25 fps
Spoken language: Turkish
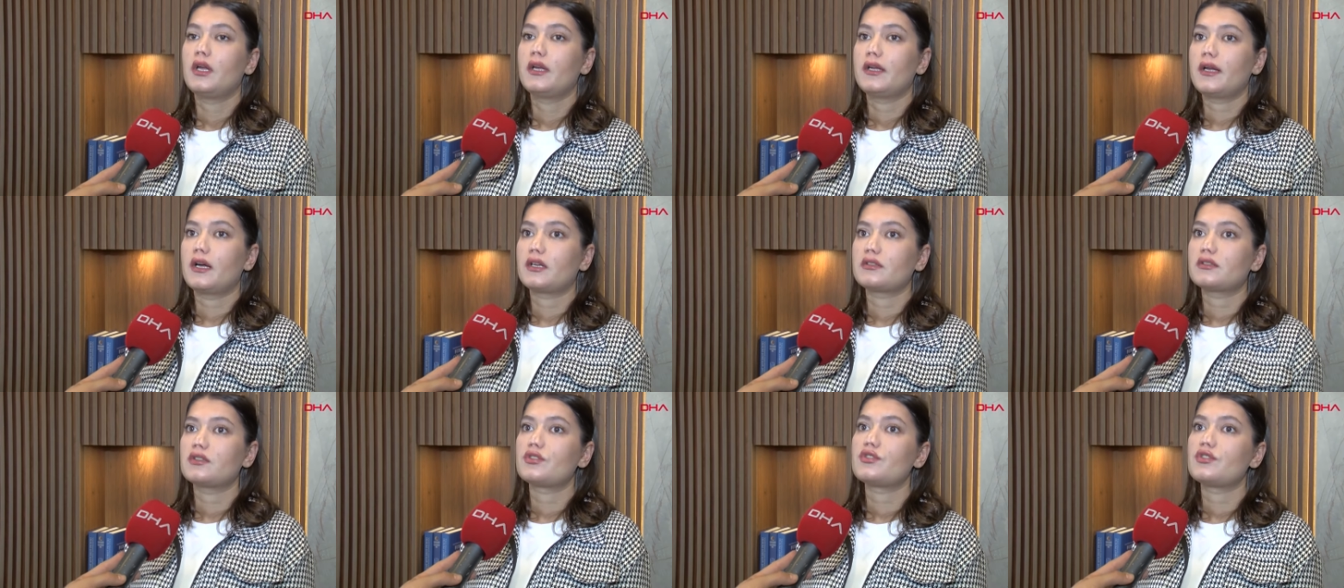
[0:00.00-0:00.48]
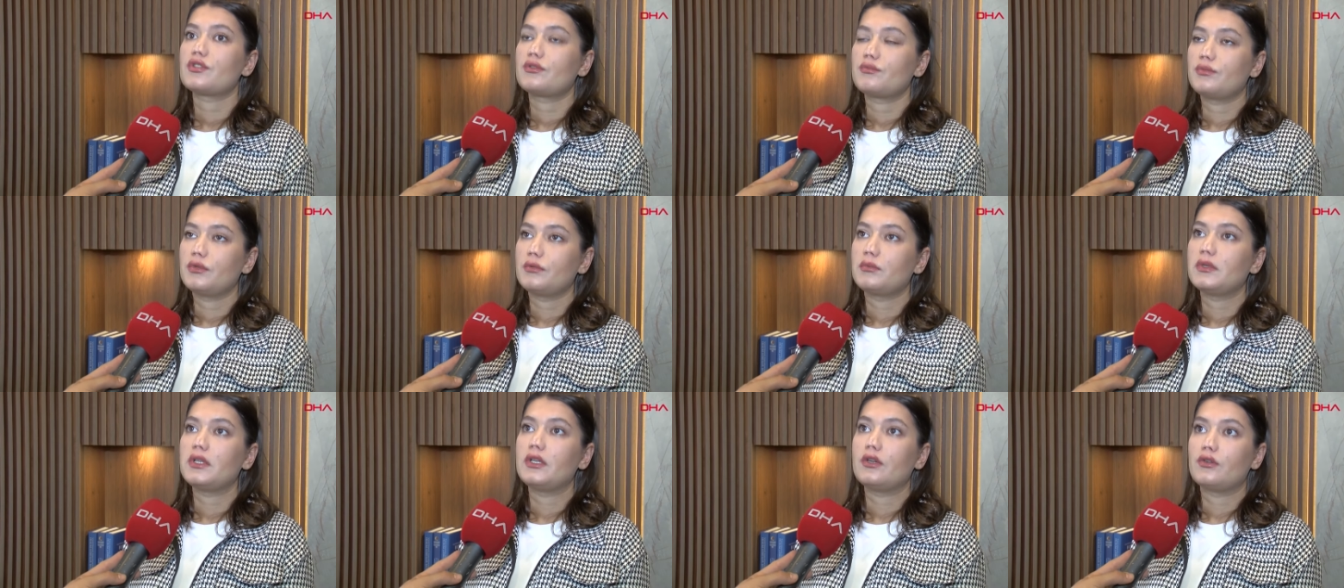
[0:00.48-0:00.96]
Yaklaşık
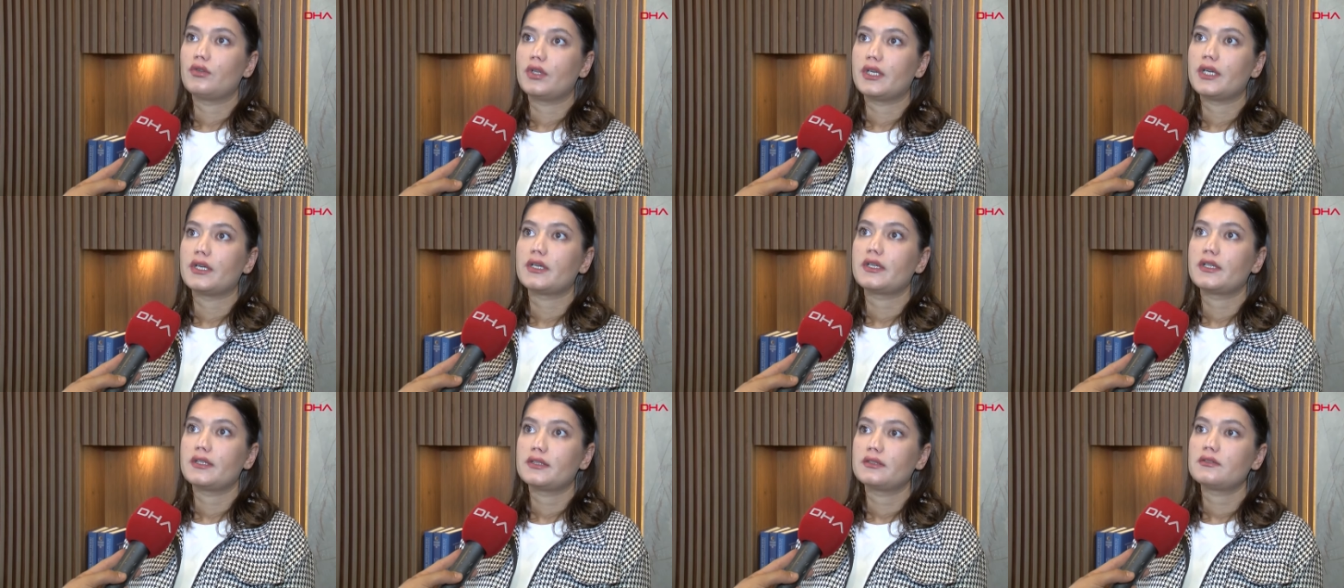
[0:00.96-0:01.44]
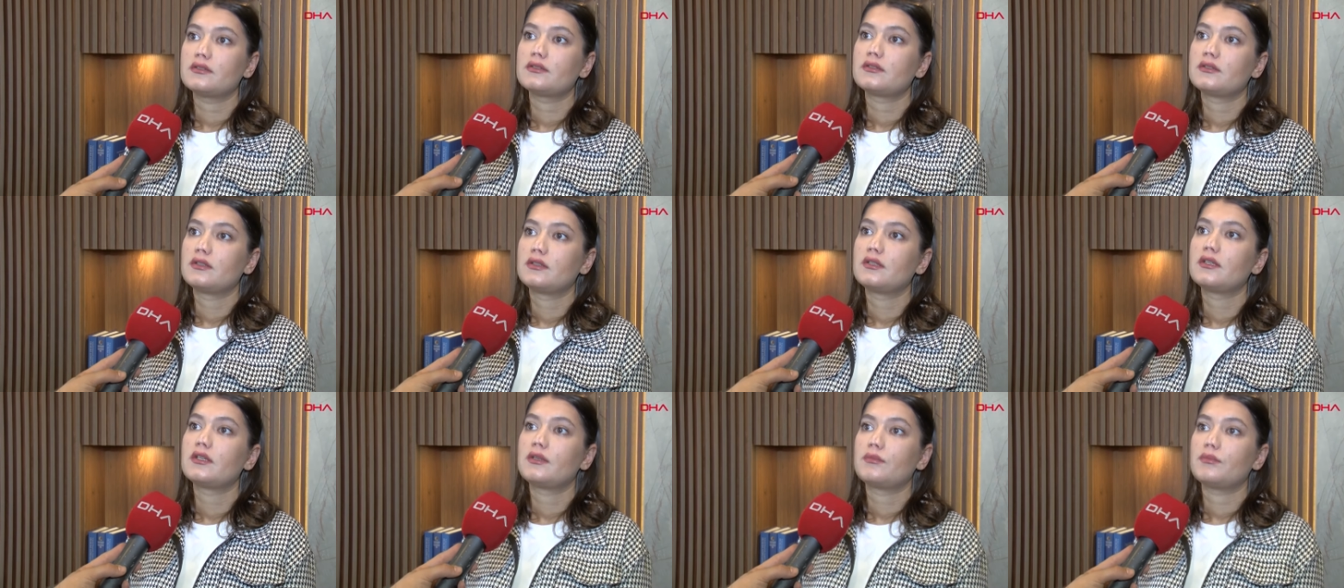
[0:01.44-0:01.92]
bir milyona yakın
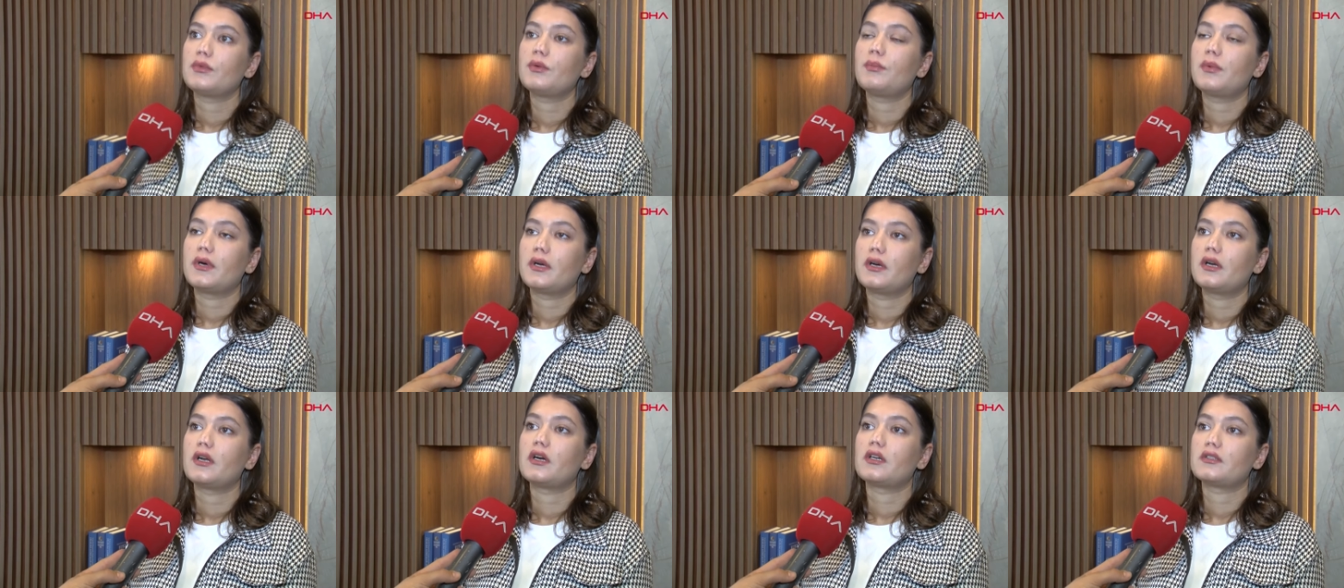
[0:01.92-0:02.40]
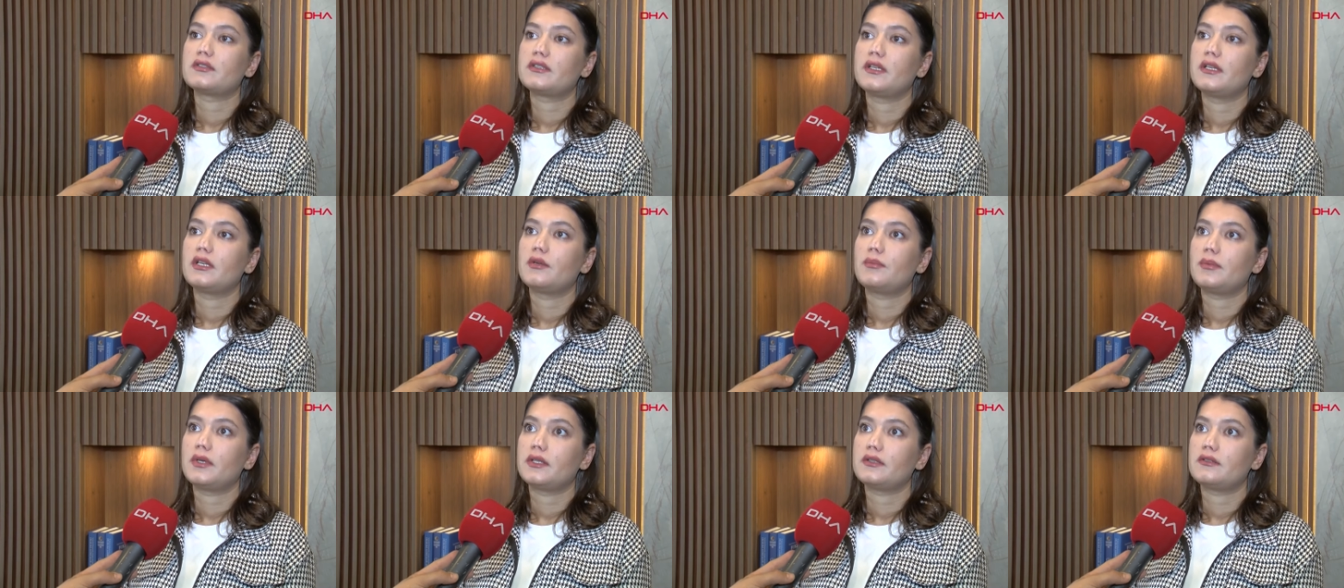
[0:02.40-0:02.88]
bir para
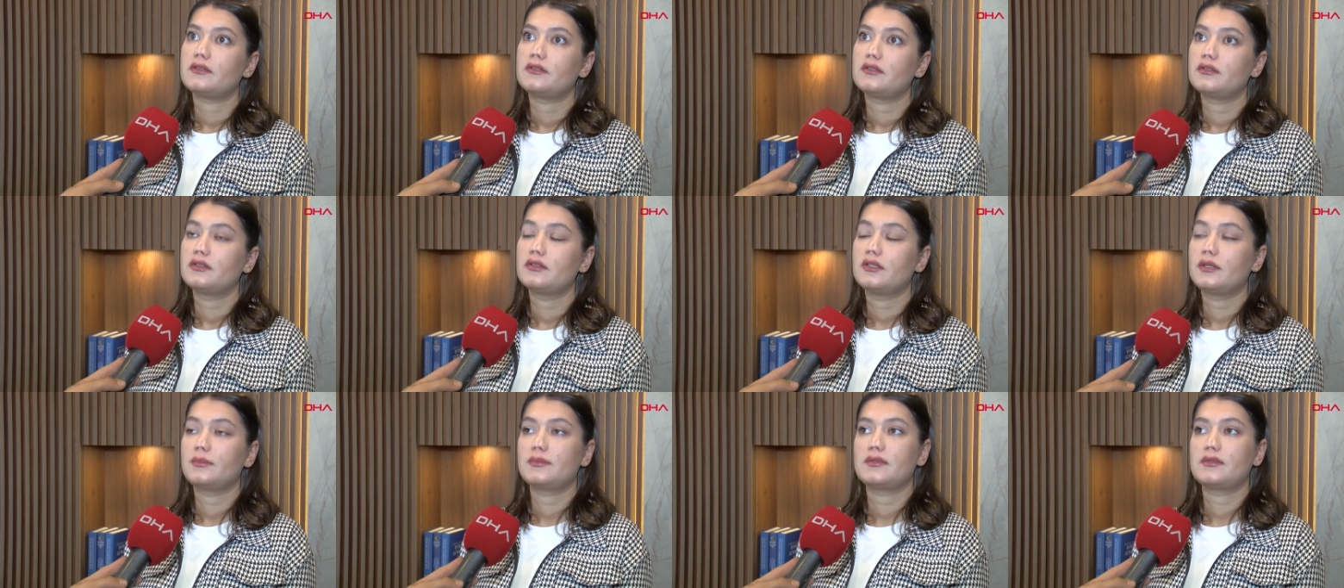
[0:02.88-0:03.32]
talep etti.